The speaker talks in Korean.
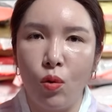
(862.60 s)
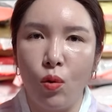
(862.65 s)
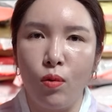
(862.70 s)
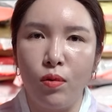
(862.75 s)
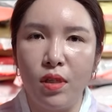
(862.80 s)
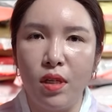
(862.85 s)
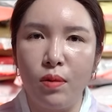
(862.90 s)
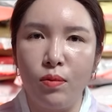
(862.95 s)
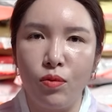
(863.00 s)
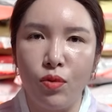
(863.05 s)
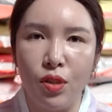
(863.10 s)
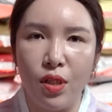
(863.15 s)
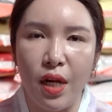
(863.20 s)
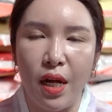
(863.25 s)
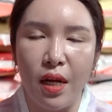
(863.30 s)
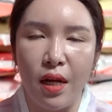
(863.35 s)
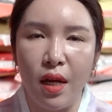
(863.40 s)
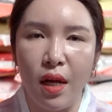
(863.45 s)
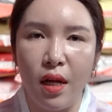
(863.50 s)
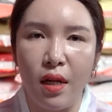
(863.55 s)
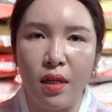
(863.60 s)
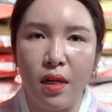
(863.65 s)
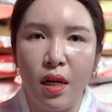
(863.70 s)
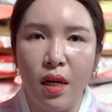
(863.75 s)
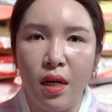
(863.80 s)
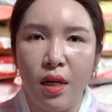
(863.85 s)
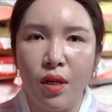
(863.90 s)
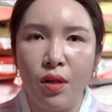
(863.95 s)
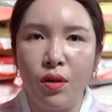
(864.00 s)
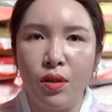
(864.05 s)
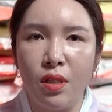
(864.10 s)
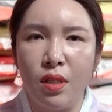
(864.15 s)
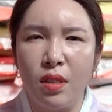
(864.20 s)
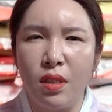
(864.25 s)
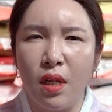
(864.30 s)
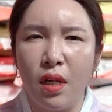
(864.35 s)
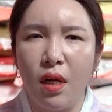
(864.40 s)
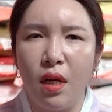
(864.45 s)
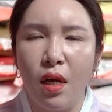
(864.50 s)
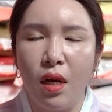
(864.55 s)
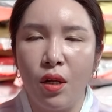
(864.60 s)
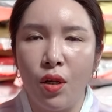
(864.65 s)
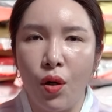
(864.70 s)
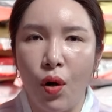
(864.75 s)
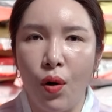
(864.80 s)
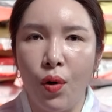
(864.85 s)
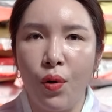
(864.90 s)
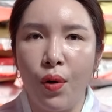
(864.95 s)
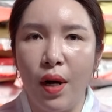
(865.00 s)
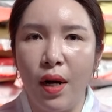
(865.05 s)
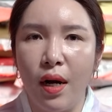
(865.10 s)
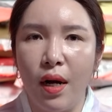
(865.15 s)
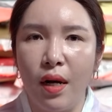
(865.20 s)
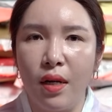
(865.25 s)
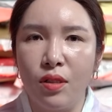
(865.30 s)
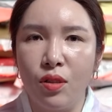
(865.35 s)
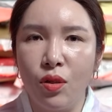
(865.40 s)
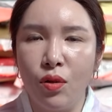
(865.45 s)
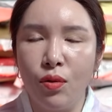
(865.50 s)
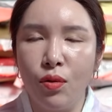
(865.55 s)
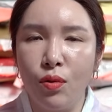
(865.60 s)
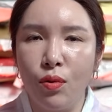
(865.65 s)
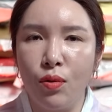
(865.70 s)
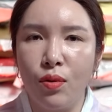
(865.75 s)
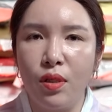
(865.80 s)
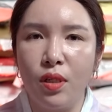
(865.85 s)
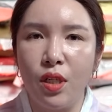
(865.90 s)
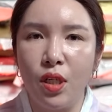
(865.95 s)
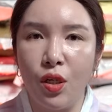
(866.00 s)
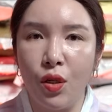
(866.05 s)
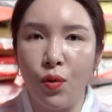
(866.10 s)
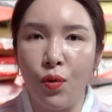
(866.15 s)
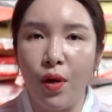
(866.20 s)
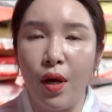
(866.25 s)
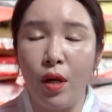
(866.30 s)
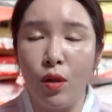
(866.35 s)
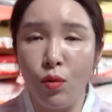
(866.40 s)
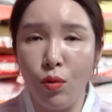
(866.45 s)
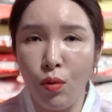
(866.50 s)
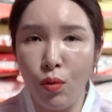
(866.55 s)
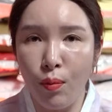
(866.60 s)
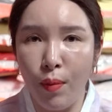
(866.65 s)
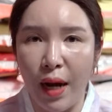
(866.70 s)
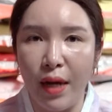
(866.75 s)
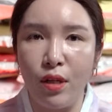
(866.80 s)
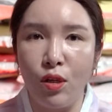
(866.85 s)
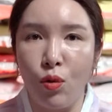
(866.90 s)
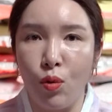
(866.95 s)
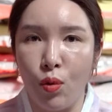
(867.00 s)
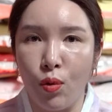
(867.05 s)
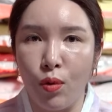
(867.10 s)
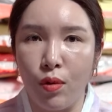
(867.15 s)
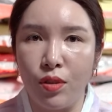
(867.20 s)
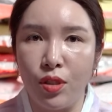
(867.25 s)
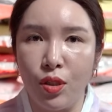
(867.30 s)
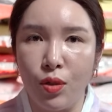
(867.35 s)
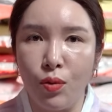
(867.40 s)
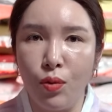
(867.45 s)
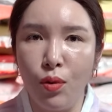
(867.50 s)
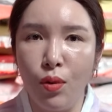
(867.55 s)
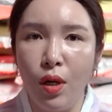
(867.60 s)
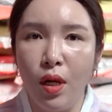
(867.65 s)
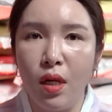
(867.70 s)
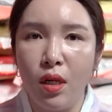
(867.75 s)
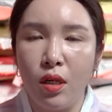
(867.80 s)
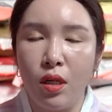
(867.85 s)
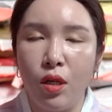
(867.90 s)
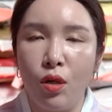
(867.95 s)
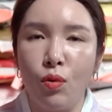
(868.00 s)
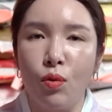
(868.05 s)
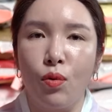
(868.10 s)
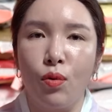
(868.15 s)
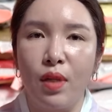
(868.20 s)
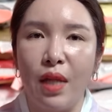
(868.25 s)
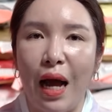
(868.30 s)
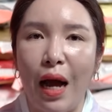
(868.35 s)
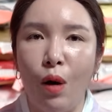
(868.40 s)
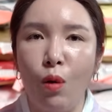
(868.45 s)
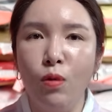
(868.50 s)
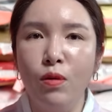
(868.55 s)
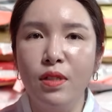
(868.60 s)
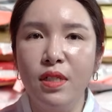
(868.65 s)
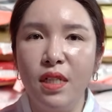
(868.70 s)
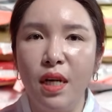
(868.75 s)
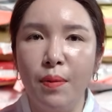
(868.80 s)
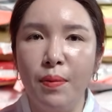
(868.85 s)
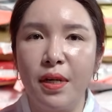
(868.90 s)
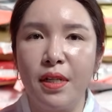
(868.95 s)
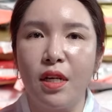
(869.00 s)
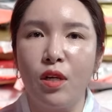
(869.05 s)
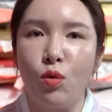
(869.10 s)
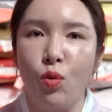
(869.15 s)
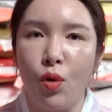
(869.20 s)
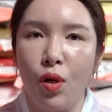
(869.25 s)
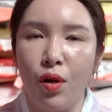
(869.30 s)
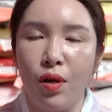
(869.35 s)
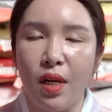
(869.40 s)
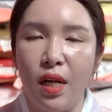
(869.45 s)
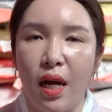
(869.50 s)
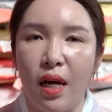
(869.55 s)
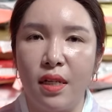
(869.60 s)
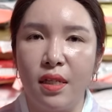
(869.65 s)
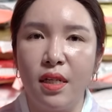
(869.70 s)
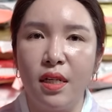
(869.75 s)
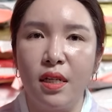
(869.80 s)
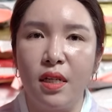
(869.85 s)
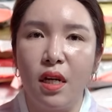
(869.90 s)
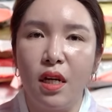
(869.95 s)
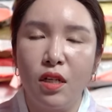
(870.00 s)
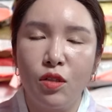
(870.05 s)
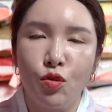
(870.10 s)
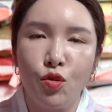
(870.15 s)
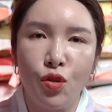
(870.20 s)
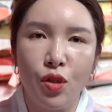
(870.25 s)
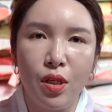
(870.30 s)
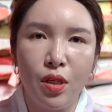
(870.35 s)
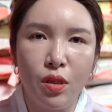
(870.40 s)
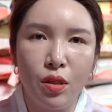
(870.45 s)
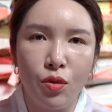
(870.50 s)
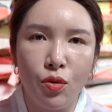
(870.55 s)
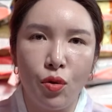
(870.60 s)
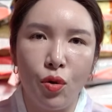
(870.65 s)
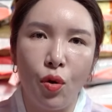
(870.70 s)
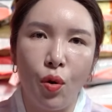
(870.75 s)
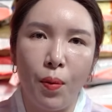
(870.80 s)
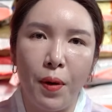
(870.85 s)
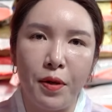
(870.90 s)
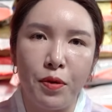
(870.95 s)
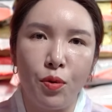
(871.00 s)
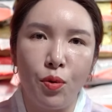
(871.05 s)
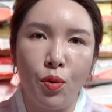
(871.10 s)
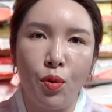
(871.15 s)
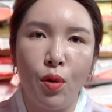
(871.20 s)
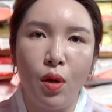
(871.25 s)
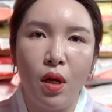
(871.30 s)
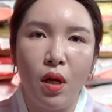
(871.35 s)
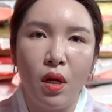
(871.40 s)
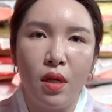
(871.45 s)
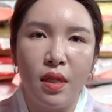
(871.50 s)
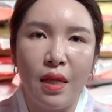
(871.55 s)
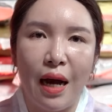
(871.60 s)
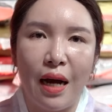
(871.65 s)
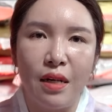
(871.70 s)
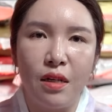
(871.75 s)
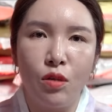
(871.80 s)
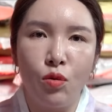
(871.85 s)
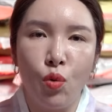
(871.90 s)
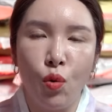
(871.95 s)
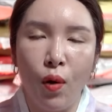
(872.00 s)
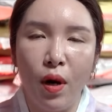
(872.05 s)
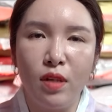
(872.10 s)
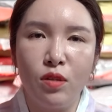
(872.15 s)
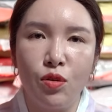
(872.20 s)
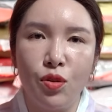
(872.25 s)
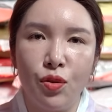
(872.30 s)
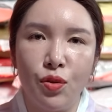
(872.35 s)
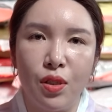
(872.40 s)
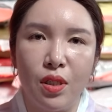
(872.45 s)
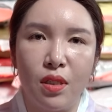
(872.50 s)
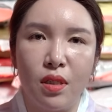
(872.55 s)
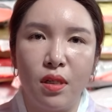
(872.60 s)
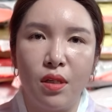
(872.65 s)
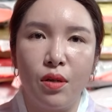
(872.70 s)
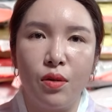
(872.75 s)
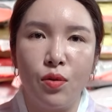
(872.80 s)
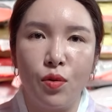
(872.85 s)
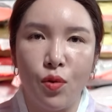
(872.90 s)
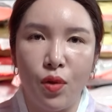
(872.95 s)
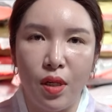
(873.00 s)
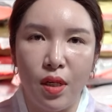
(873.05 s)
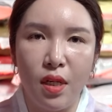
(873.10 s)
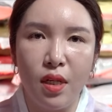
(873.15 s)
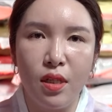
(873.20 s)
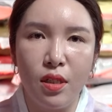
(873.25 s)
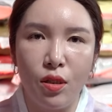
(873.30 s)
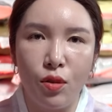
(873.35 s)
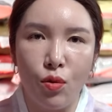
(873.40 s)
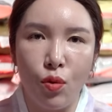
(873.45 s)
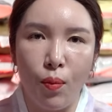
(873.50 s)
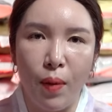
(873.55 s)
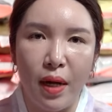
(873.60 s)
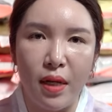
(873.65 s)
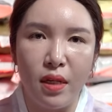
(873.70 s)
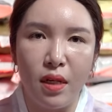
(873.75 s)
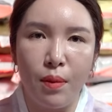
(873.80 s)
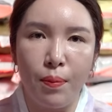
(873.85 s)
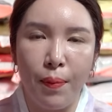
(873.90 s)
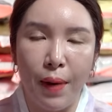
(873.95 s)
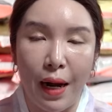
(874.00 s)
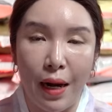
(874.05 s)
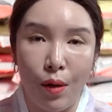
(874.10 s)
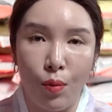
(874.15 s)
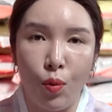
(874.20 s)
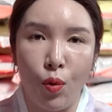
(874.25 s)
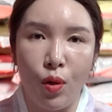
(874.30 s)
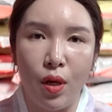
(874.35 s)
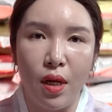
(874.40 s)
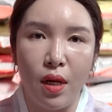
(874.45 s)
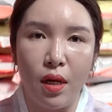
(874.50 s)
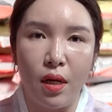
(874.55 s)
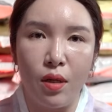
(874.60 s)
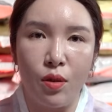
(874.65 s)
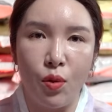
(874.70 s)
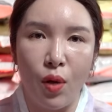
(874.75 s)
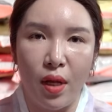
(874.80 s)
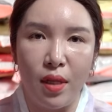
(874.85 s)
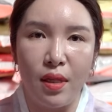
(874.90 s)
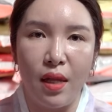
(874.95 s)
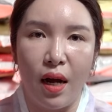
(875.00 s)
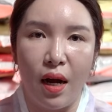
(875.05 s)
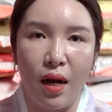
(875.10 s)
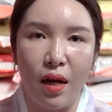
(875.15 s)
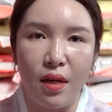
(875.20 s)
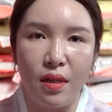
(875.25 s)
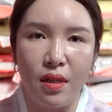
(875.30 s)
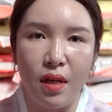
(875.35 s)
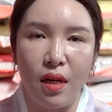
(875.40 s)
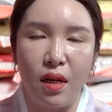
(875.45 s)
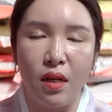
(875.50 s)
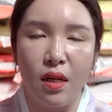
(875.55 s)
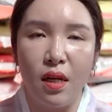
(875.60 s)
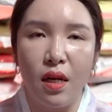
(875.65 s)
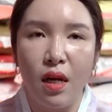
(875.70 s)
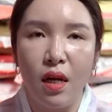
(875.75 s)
용띠분들에겐 이런 이제 결과적으로는 기회도 많이 올 것이고 그리고 나 혼자만의 노력이 아닌 주위를 둘러봐도 나를 도와줄 수 있는 그런 귀인들도 많이 발복이 된다. 네.